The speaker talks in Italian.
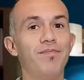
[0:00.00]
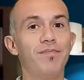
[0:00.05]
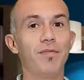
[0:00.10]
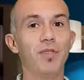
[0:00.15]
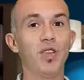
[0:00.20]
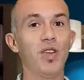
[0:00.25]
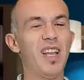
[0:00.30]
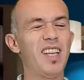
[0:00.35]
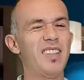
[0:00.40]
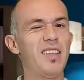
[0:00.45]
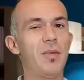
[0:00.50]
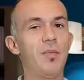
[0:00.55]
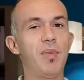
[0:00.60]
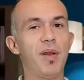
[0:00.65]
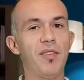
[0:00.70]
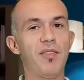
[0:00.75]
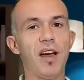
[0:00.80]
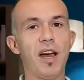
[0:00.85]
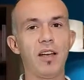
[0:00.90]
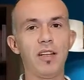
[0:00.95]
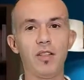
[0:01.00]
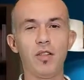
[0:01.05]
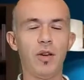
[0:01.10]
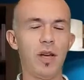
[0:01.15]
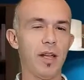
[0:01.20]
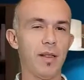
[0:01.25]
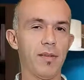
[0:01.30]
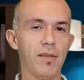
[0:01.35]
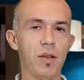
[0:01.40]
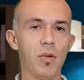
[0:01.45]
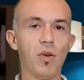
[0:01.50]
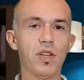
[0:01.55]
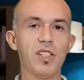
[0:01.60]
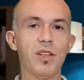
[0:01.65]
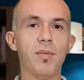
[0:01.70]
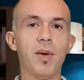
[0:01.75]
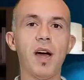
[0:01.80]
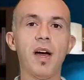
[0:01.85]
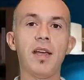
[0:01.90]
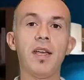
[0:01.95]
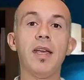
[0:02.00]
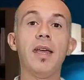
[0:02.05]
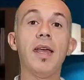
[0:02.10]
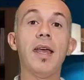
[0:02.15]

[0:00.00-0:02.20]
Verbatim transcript: non è sempre valido, anzi quasi mai.